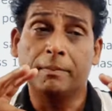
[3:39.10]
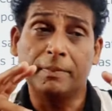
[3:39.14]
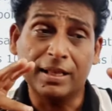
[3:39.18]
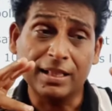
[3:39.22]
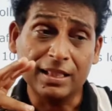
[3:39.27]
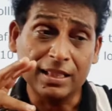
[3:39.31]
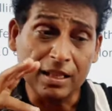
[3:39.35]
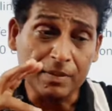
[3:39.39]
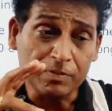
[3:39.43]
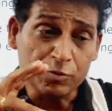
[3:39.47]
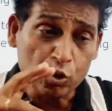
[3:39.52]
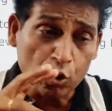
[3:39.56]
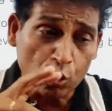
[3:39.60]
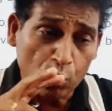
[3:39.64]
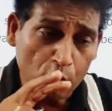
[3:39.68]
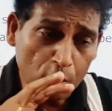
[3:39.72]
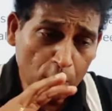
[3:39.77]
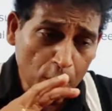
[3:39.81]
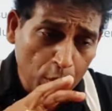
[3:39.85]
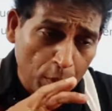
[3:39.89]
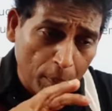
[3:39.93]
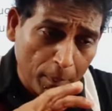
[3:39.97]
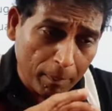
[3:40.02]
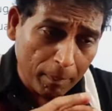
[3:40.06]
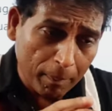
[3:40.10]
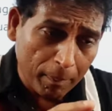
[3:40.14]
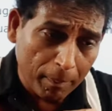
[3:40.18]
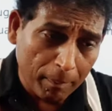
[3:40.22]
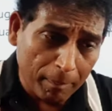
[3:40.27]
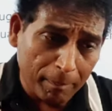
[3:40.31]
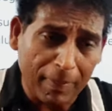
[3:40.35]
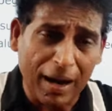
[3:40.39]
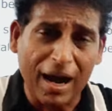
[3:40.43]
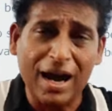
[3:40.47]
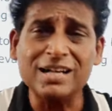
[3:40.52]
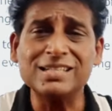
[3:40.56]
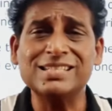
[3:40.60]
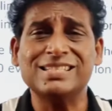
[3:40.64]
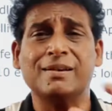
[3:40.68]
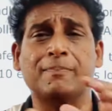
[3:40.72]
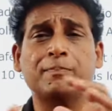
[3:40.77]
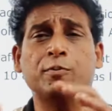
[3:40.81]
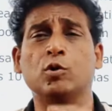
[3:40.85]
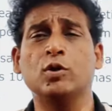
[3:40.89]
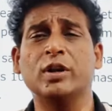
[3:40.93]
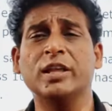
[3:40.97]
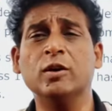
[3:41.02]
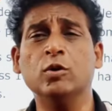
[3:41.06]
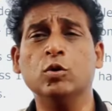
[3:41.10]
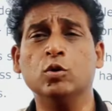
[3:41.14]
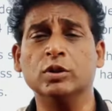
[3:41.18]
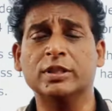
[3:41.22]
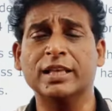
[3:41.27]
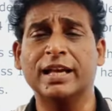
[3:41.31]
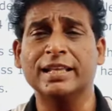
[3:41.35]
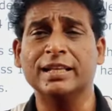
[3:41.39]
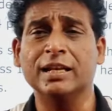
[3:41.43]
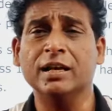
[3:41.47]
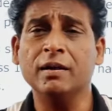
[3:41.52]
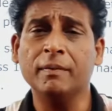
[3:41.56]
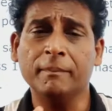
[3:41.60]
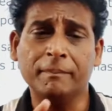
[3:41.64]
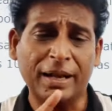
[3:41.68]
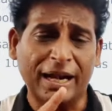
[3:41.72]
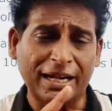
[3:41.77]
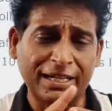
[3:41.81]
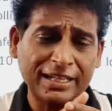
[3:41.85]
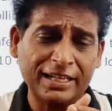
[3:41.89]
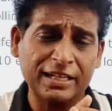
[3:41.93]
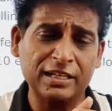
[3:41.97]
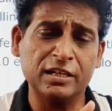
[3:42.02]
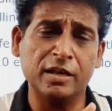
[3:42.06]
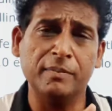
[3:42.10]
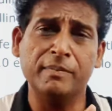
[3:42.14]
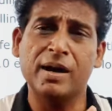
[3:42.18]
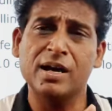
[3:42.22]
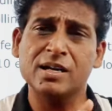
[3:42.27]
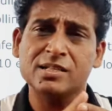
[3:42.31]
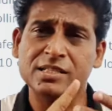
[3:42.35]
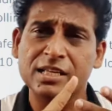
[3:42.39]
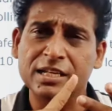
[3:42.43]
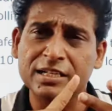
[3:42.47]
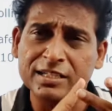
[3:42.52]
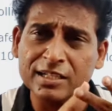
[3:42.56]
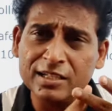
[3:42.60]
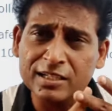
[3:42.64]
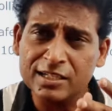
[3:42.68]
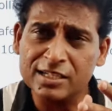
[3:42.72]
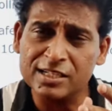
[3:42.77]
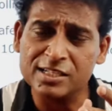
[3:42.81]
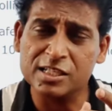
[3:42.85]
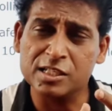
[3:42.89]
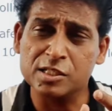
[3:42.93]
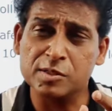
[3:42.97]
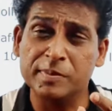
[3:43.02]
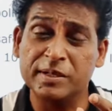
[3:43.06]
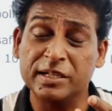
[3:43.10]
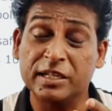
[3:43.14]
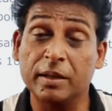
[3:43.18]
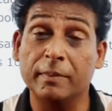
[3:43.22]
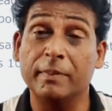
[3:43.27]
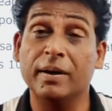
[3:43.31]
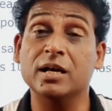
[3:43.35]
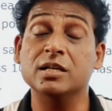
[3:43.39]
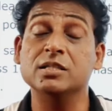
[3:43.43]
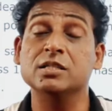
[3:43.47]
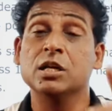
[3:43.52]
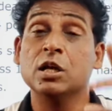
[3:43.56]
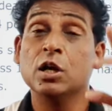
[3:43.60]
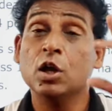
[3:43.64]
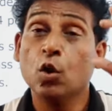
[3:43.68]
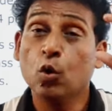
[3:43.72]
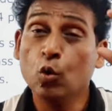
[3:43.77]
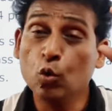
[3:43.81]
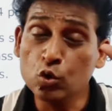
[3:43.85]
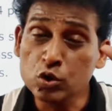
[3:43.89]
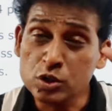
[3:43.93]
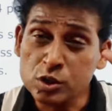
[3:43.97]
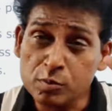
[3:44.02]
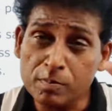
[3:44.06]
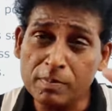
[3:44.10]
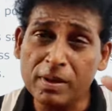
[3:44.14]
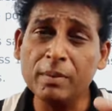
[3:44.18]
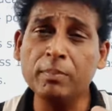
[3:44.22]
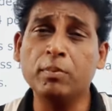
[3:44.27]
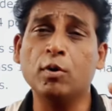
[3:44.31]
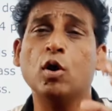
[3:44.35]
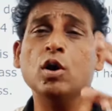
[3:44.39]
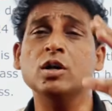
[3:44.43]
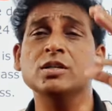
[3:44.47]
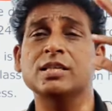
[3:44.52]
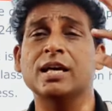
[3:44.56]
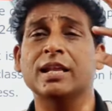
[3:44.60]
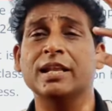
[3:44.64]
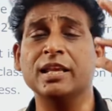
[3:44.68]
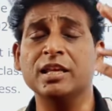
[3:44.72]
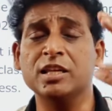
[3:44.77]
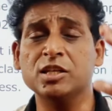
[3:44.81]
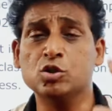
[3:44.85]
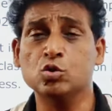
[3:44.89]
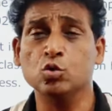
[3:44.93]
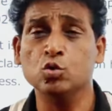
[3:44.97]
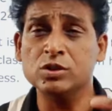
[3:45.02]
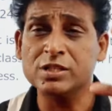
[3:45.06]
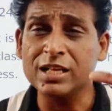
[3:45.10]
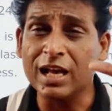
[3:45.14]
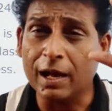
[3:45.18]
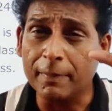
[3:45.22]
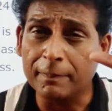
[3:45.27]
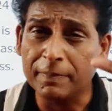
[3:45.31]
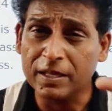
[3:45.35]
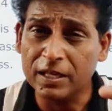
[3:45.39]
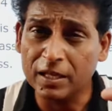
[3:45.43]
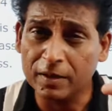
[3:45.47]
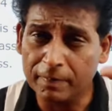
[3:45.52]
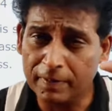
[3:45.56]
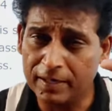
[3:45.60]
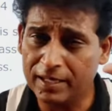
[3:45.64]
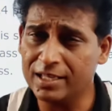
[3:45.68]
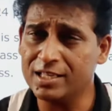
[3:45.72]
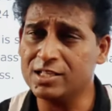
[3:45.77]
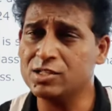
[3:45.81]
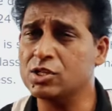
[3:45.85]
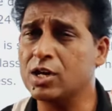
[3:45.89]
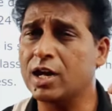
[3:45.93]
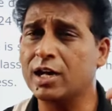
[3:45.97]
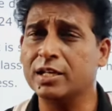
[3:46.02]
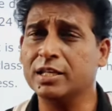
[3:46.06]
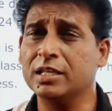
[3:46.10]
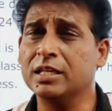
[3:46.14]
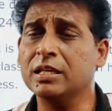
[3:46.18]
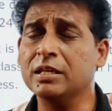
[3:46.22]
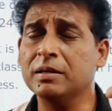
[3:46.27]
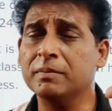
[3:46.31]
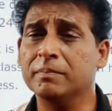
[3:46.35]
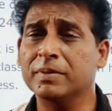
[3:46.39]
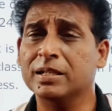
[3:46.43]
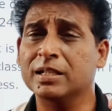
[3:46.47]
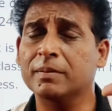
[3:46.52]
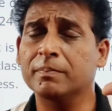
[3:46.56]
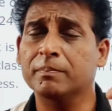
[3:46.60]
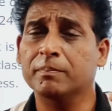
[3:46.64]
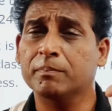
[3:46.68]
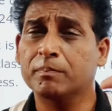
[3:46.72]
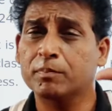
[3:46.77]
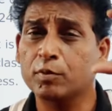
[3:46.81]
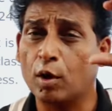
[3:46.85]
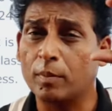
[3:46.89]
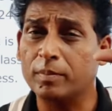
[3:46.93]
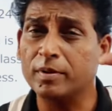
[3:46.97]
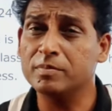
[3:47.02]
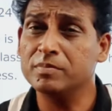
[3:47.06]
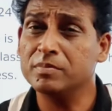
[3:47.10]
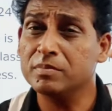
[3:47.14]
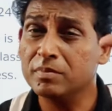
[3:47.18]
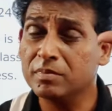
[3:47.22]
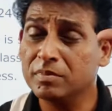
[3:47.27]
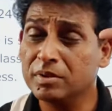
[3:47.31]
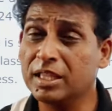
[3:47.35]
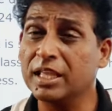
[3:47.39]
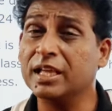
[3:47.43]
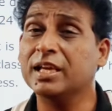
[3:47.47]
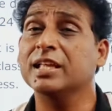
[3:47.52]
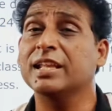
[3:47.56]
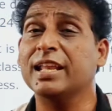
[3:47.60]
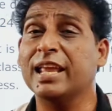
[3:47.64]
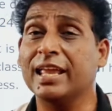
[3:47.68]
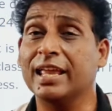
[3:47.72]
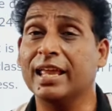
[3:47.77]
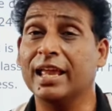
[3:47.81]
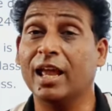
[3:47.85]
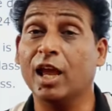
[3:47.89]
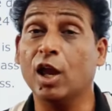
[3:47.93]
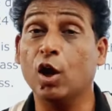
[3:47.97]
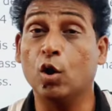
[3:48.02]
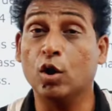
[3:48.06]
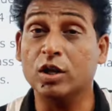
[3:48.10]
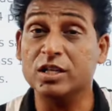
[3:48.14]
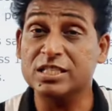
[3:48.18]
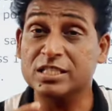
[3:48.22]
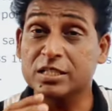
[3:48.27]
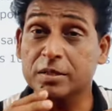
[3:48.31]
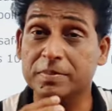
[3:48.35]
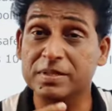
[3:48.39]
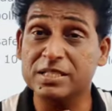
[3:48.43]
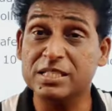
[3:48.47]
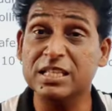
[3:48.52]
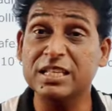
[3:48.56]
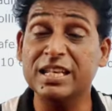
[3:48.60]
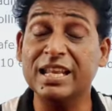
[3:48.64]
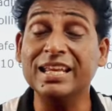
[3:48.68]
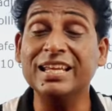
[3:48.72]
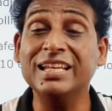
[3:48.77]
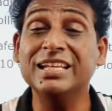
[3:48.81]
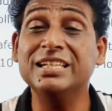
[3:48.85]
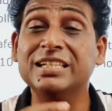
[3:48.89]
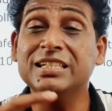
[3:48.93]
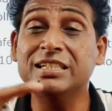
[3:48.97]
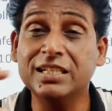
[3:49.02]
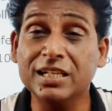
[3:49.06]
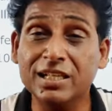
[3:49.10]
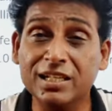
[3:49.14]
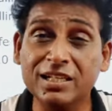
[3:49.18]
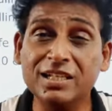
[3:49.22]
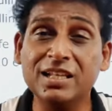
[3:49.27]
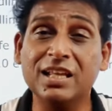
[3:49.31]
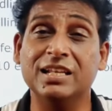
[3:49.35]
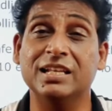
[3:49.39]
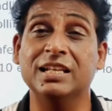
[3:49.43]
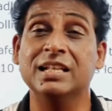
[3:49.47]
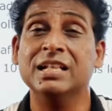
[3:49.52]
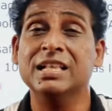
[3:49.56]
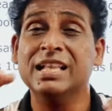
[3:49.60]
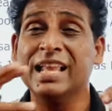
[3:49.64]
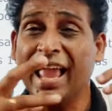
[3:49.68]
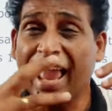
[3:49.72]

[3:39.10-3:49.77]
मतलब जो मार्क्स अपलोडिंग होता है ना प्रैक्टिकल के मार्क्स इंटरनल असेसमेंट के मार्क्स उसमें बहुत सारे इश्यूज अभी भी जारी मतलब प्रॉब्लम दिख रहे हैं और सीबीएसई e ने इंटरनल